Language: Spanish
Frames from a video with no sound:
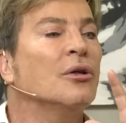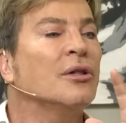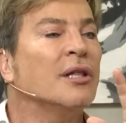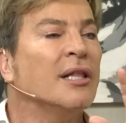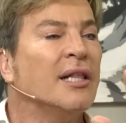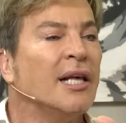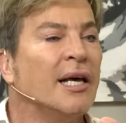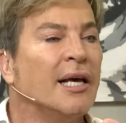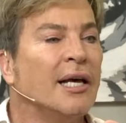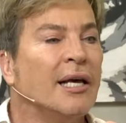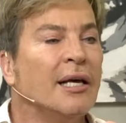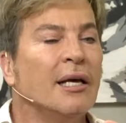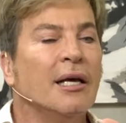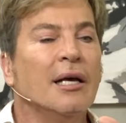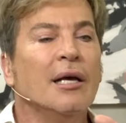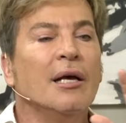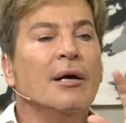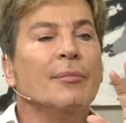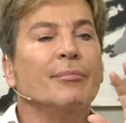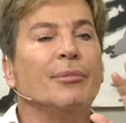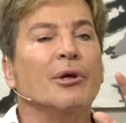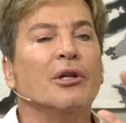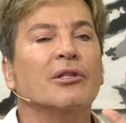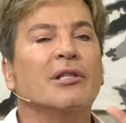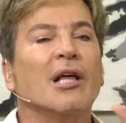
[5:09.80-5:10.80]
de
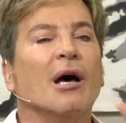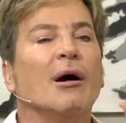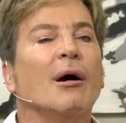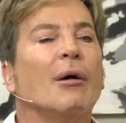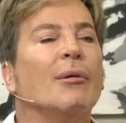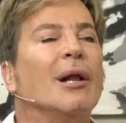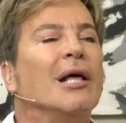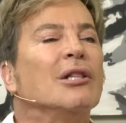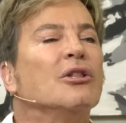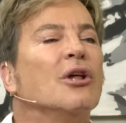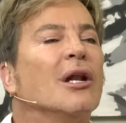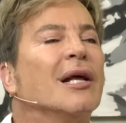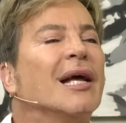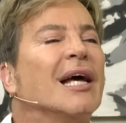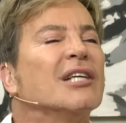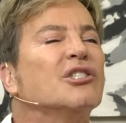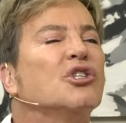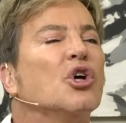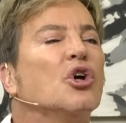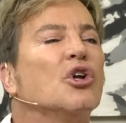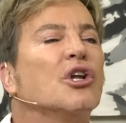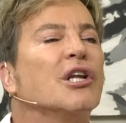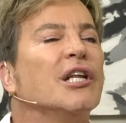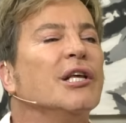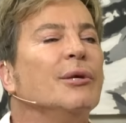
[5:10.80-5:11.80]
pero estaba hablando del
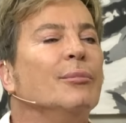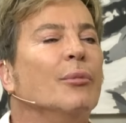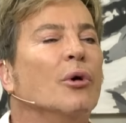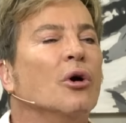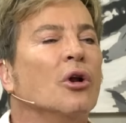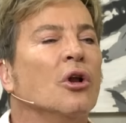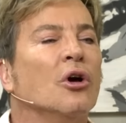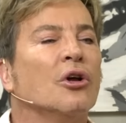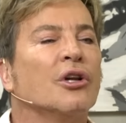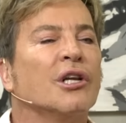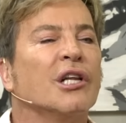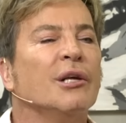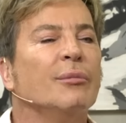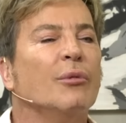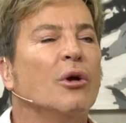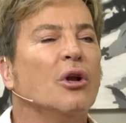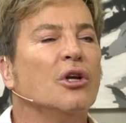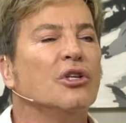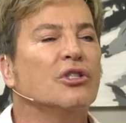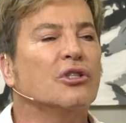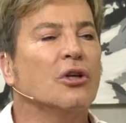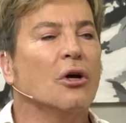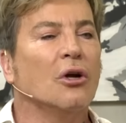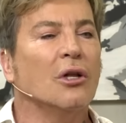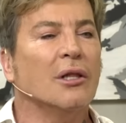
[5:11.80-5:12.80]
caso Rímolo, Rímolo
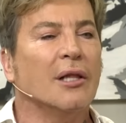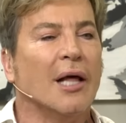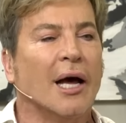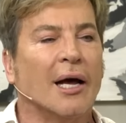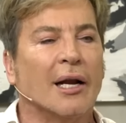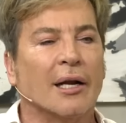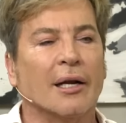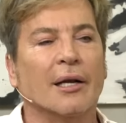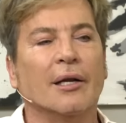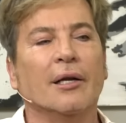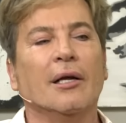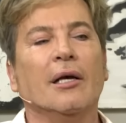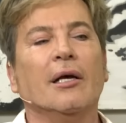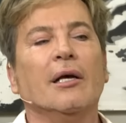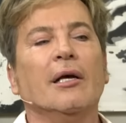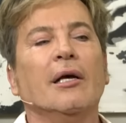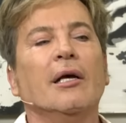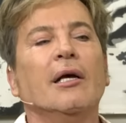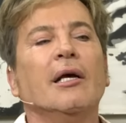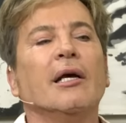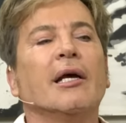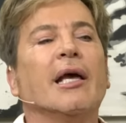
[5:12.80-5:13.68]
y Soldán. Claro.